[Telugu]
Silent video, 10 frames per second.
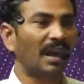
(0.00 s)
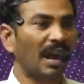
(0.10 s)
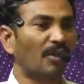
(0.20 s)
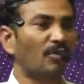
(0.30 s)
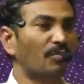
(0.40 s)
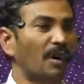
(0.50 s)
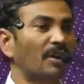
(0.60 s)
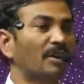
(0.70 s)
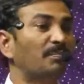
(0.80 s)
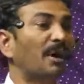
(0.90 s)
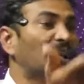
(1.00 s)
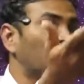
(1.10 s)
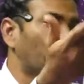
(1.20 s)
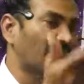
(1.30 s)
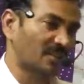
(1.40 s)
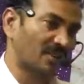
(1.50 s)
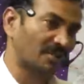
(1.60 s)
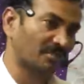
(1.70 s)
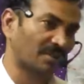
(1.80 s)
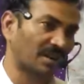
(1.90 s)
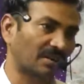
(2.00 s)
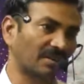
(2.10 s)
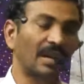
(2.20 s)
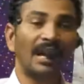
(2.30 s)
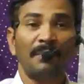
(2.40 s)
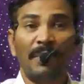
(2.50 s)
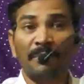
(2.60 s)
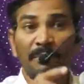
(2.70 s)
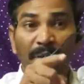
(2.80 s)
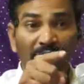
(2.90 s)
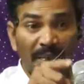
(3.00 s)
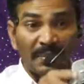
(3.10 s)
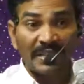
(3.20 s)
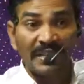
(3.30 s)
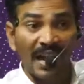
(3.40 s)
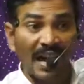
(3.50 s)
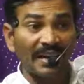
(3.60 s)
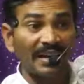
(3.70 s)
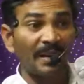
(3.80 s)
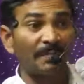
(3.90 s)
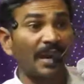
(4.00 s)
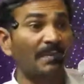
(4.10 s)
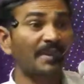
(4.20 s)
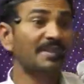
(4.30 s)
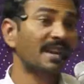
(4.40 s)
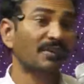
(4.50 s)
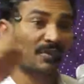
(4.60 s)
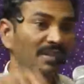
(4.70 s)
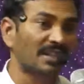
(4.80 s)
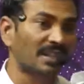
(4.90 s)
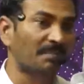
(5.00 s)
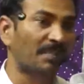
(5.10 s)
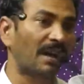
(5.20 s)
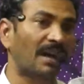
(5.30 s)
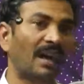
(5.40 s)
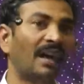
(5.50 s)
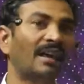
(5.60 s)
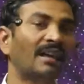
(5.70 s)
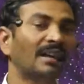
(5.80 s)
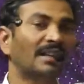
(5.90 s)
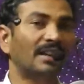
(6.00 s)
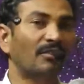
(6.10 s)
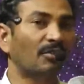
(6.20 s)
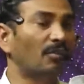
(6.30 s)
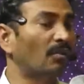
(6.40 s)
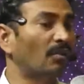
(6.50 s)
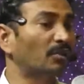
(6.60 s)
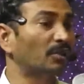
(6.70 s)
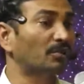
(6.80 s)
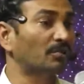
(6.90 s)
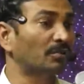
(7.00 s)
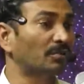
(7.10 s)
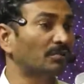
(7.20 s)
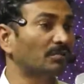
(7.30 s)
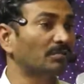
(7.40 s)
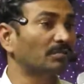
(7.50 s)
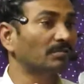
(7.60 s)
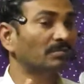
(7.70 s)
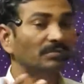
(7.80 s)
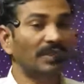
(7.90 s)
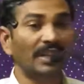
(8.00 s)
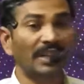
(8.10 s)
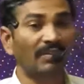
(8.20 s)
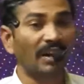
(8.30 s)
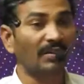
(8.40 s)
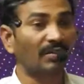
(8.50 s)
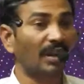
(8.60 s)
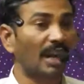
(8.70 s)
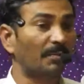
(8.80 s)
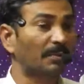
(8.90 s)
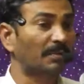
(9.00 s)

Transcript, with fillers: ఆ కుమారుని బలి ద్వారా చాటుకున్నాడు మనం ప్రేమించిన ఆయన్నే ప్రేమించడానికి వచ్చాం తప్ప ఎవరో దిక్కు తెలియని వారినో లేకపోతే